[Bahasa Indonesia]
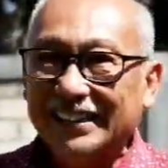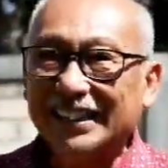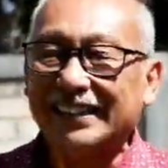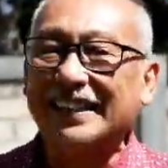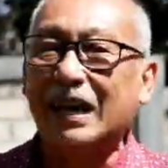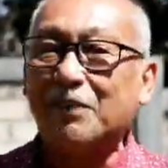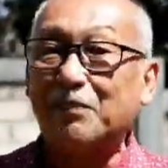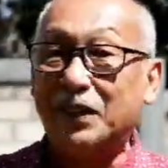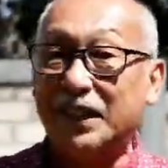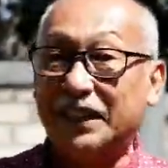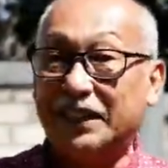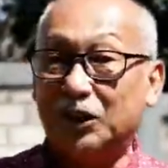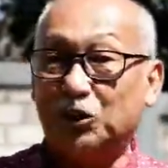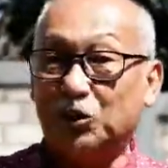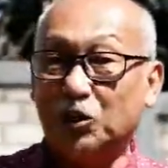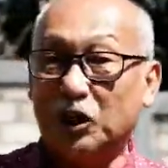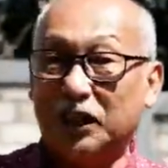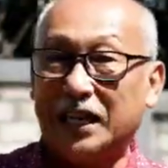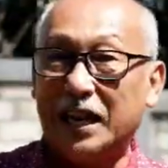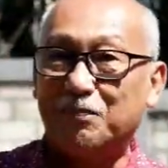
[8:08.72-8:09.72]
tetapi kita
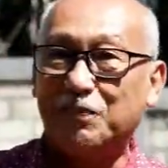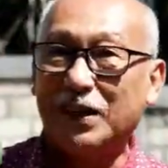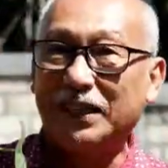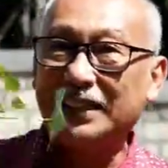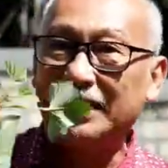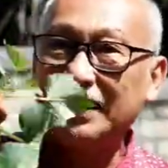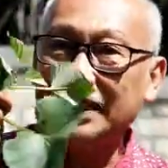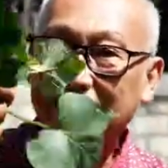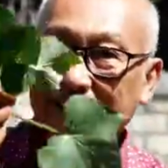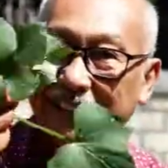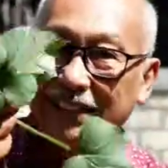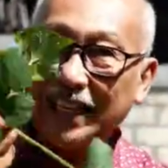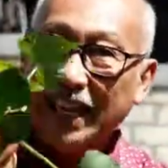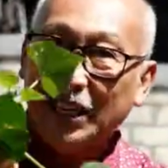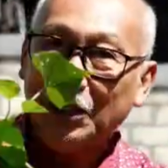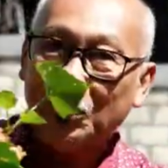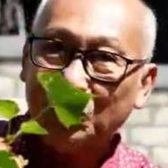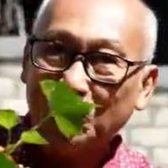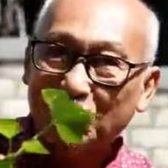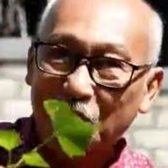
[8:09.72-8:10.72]
juga dapat
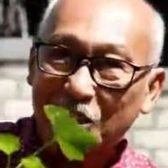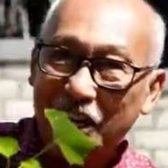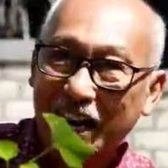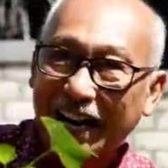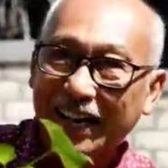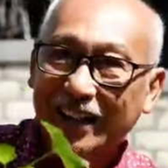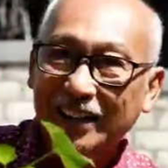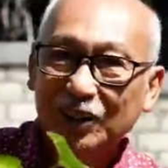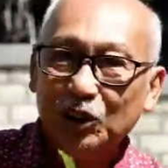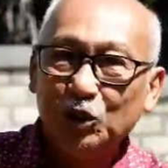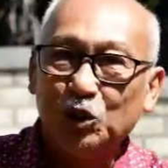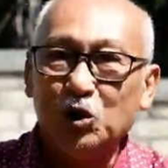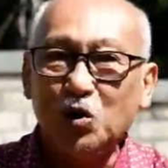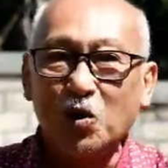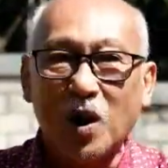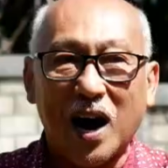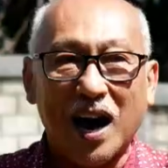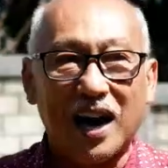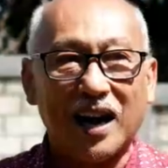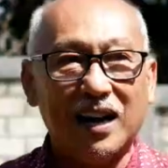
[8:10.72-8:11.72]
sayurnya
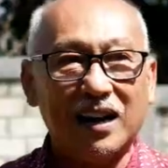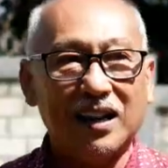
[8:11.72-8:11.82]
dua